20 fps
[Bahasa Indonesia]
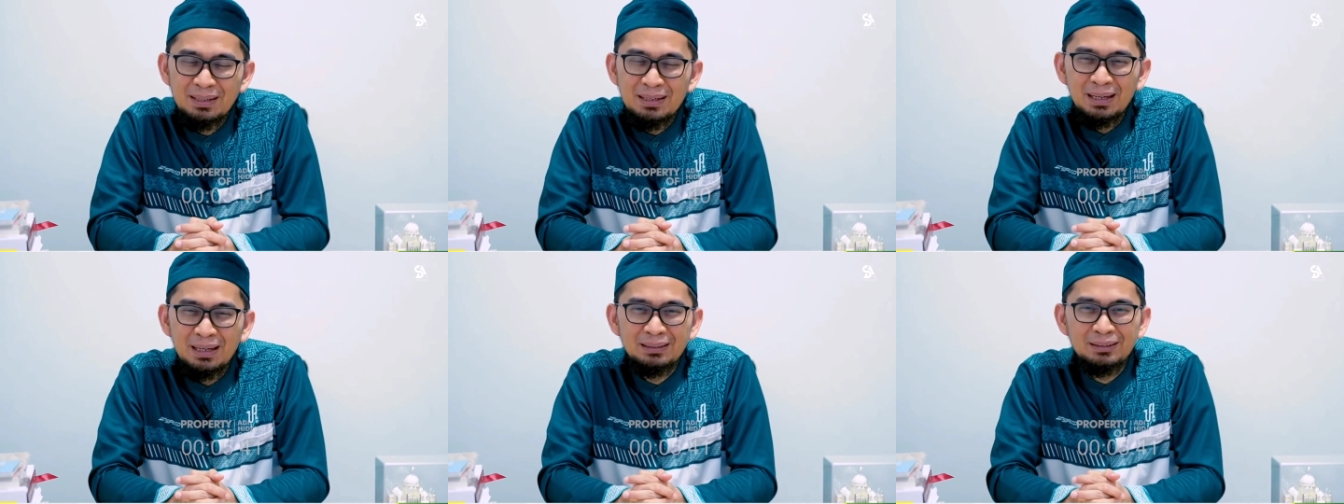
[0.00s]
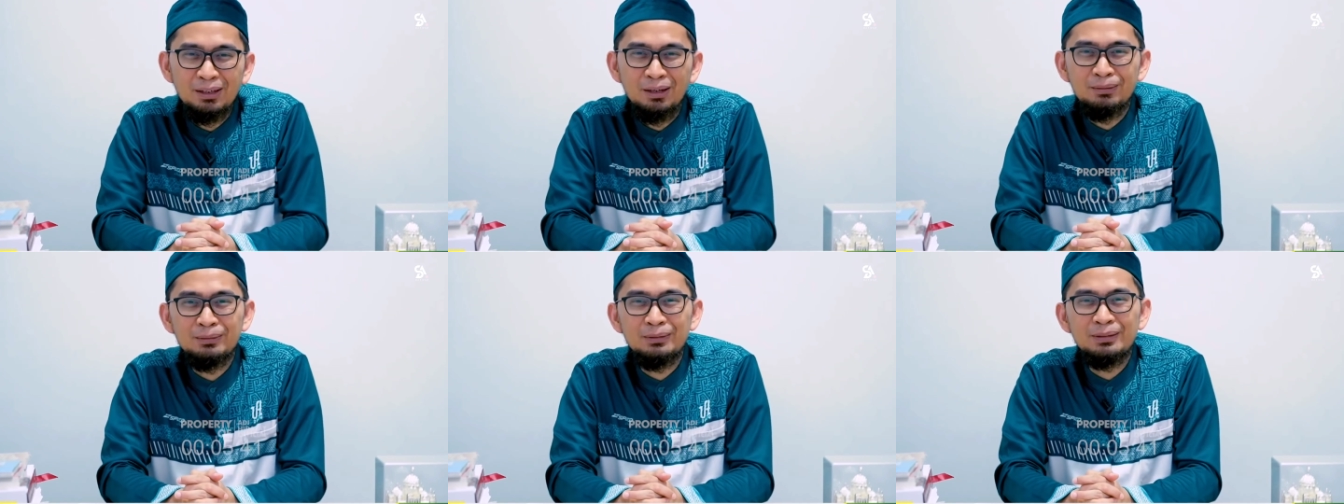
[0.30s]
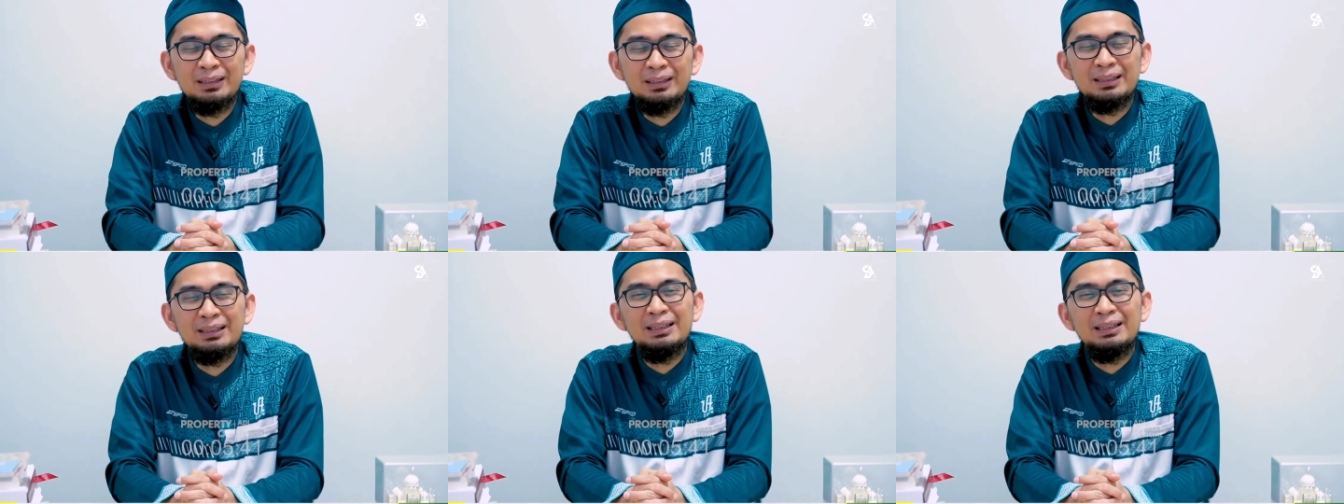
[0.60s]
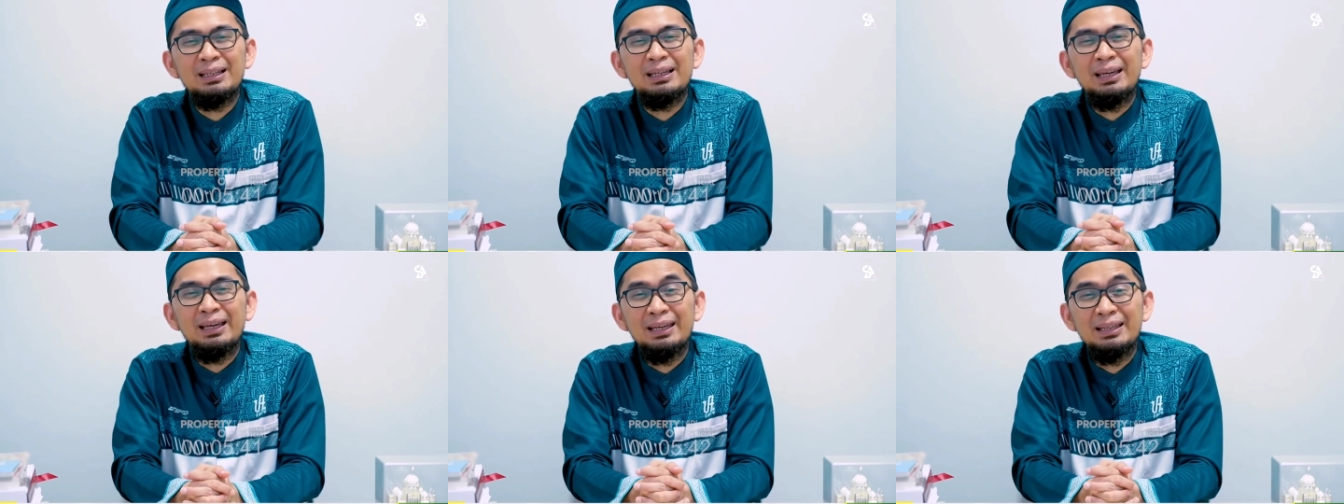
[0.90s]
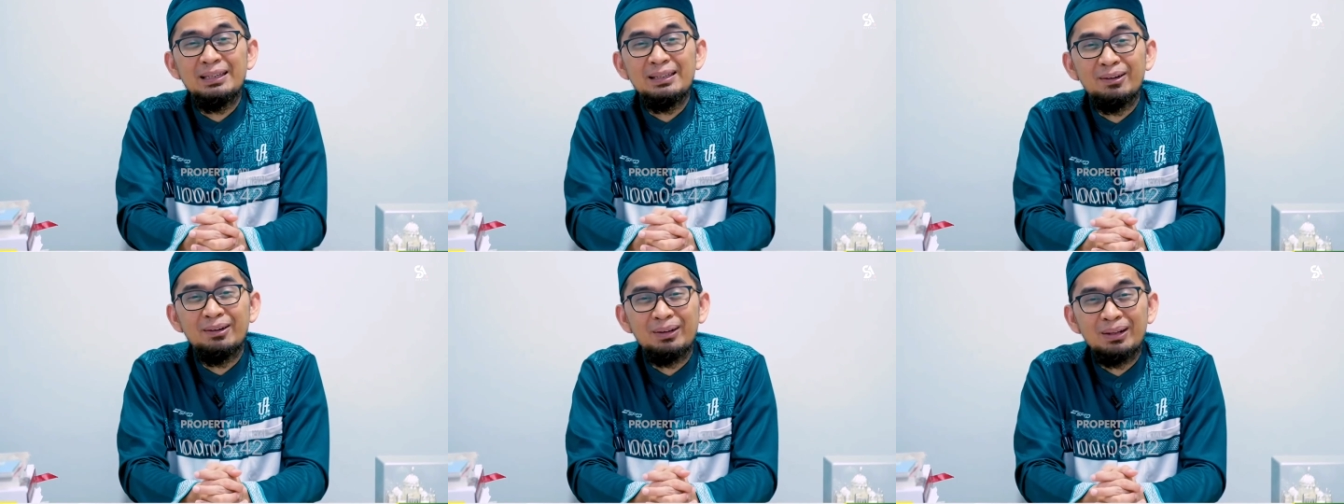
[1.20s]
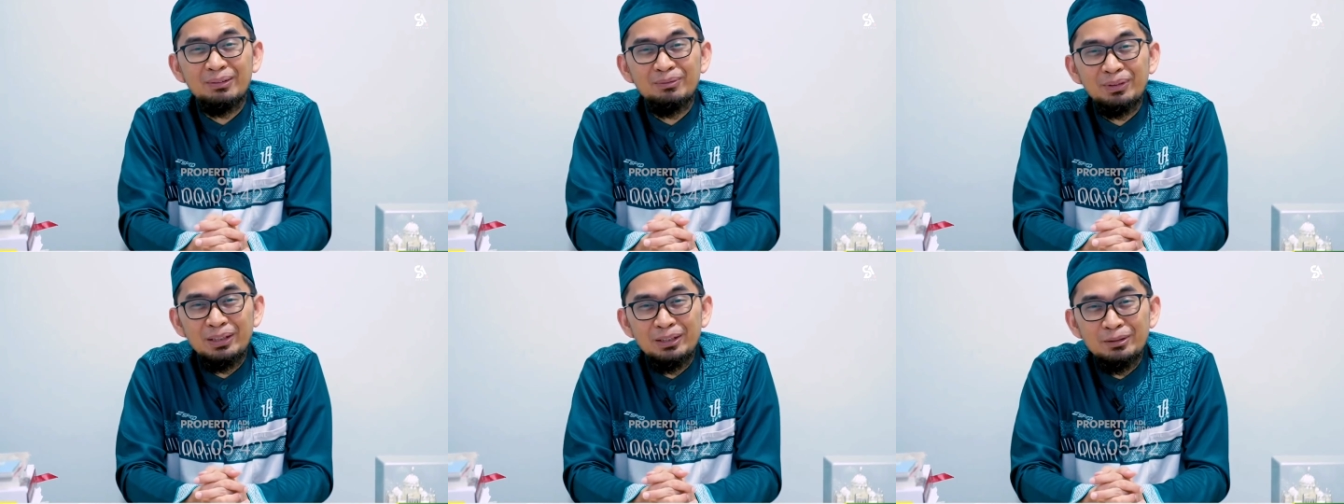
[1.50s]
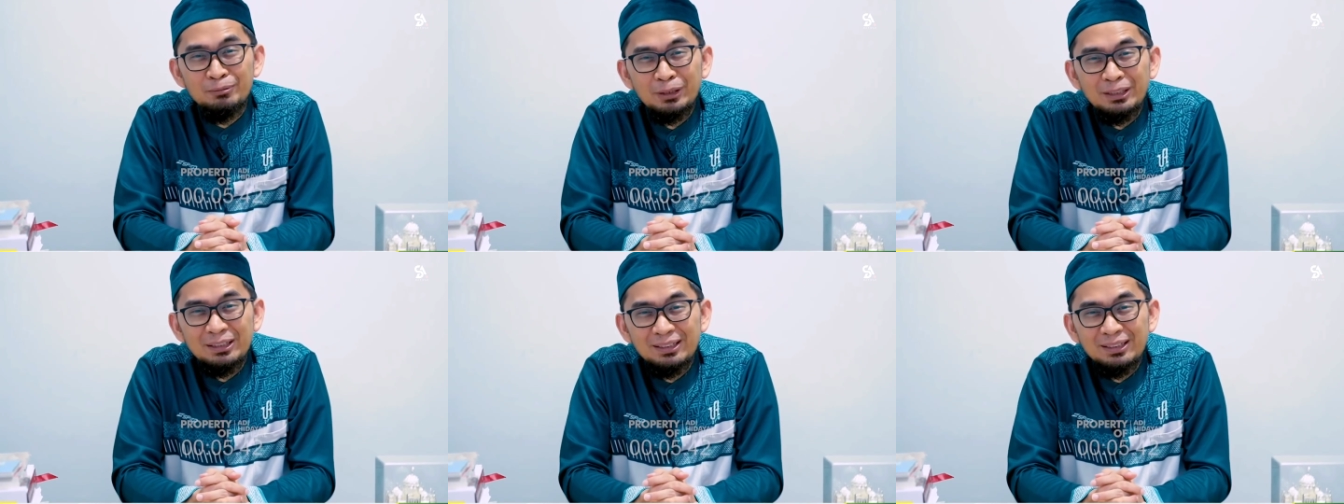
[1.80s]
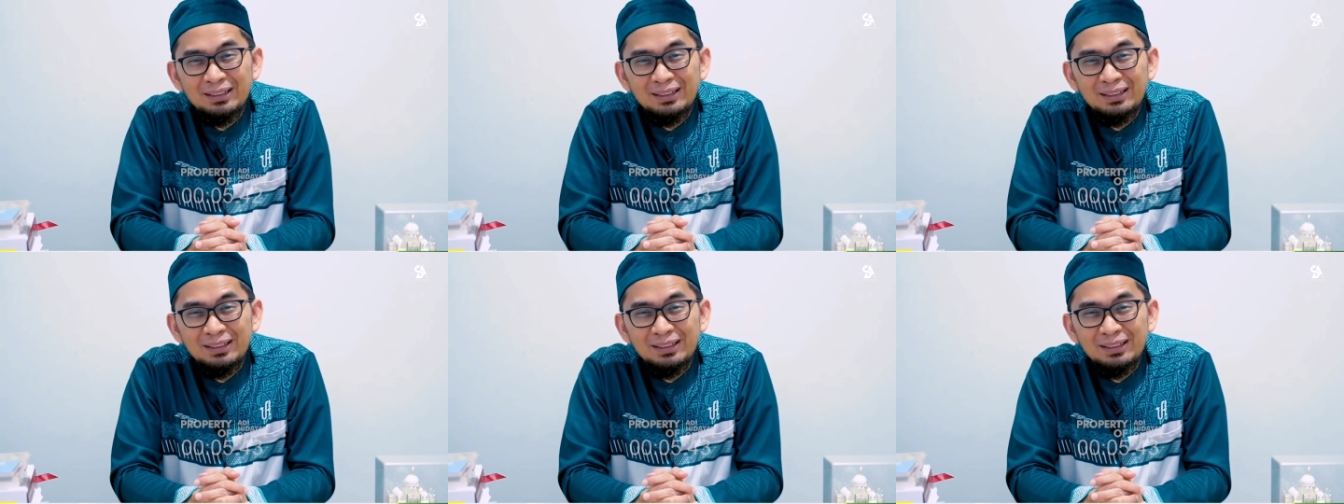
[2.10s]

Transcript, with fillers: Kata Allah, "Hei orang beriman,